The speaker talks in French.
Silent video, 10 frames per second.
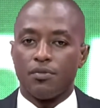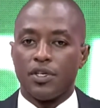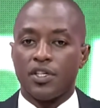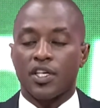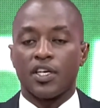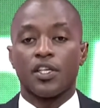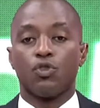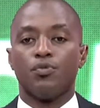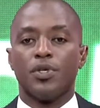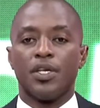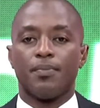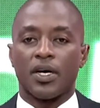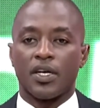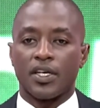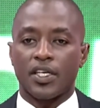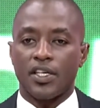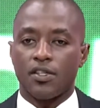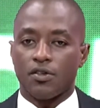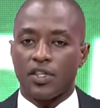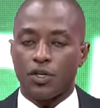des ministres a été dominé par la
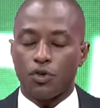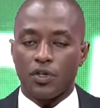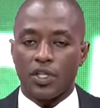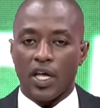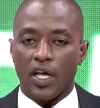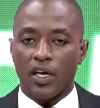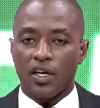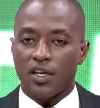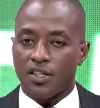crise sécuritaire.